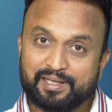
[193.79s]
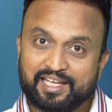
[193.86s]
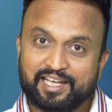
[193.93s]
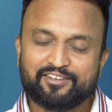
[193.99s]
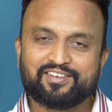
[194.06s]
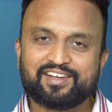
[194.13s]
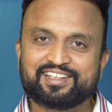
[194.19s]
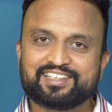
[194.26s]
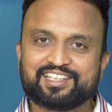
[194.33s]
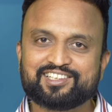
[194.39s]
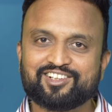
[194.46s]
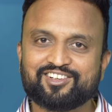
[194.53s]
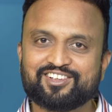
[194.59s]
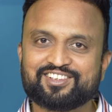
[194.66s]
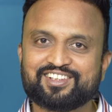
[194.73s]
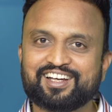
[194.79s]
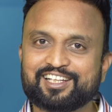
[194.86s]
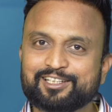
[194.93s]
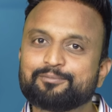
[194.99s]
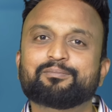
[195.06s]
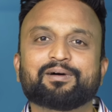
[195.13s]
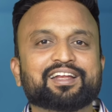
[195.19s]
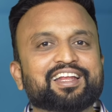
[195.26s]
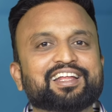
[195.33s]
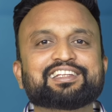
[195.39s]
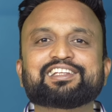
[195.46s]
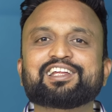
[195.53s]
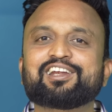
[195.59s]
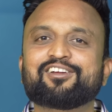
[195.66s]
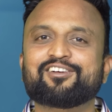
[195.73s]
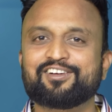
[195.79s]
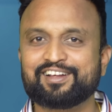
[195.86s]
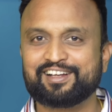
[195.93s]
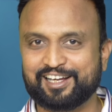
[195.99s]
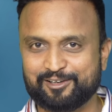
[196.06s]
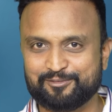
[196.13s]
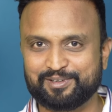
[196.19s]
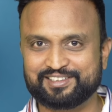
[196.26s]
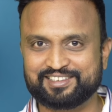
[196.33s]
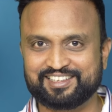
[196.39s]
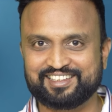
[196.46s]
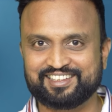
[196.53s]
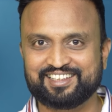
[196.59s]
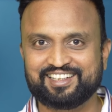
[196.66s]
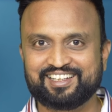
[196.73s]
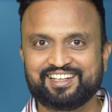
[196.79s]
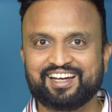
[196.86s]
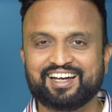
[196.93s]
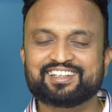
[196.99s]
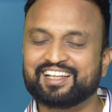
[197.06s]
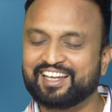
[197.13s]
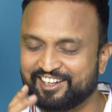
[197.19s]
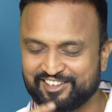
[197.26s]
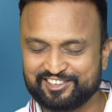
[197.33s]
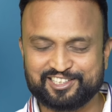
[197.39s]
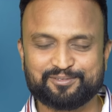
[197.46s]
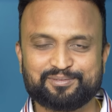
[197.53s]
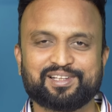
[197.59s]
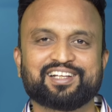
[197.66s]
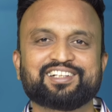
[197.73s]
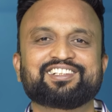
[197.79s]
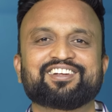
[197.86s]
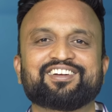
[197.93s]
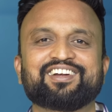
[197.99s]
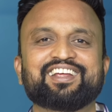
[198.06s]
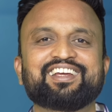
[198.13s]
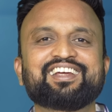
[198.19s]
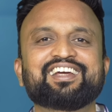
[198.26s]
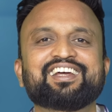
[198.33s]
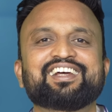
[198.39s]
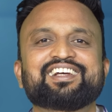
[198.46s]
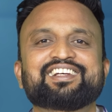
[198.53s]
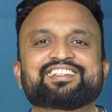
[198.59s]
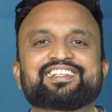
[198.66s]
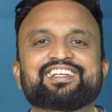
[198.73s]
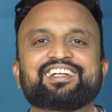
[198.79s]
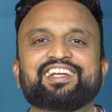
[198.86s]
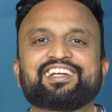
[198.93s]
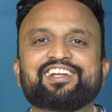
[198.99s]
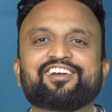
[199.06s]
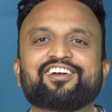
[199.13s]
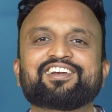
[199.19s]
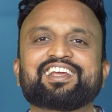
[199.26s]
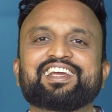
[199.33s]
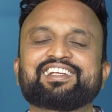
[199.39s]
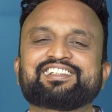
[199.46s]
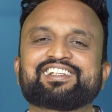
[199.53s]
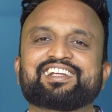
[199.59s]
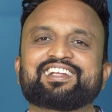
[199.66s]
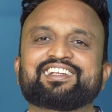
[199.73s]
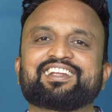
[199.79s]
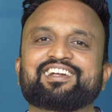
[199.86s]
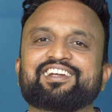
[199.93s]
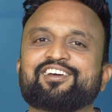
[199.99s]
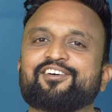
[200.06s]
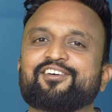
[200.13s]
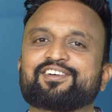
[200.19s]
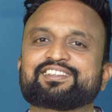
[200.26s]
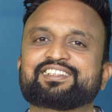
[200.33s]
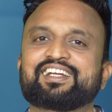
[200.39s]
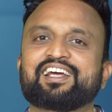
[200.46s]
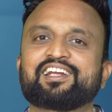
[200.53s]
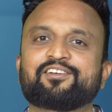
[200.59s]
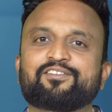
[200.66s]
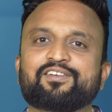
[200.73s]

బిహేవియర్ ఏదైతే ఉంటుందో అది మనందరిలో కూడా కనబడుతుంది అది ఎలాగో చెప్తాను చూడండి సి డిడి ఏం జరిగిందంటే ఒకసారి ఆయన